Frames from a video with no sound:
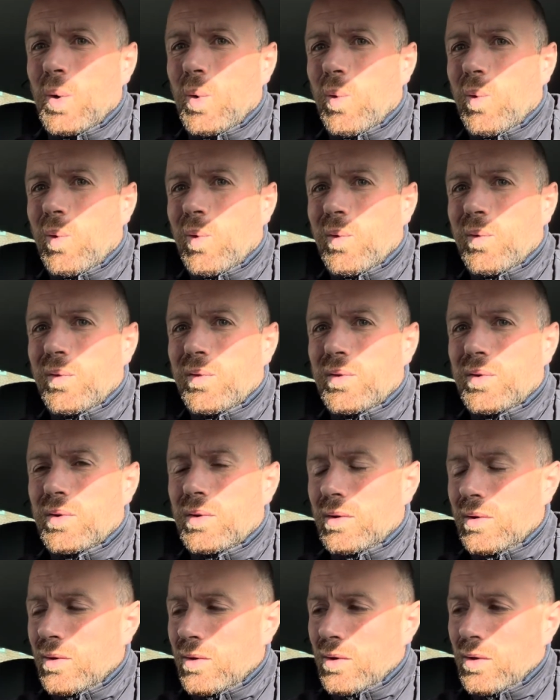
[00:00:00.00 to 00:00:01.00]
Und
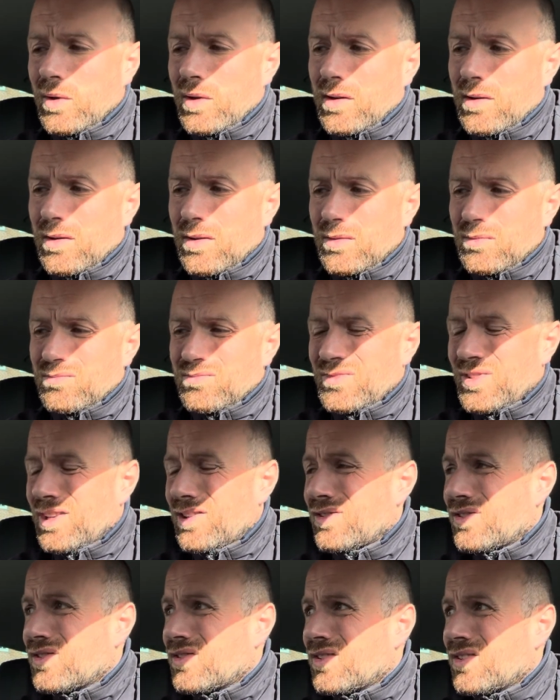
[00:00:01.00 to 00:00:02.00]
äh, ja,
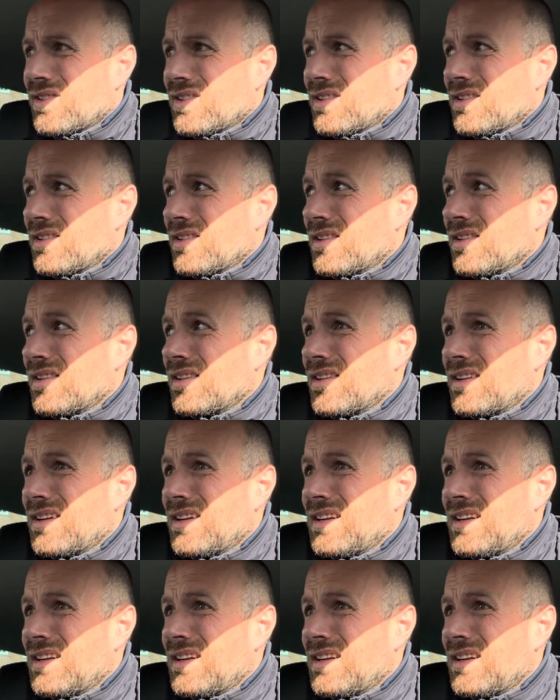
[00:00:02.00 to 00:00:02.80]
das äh,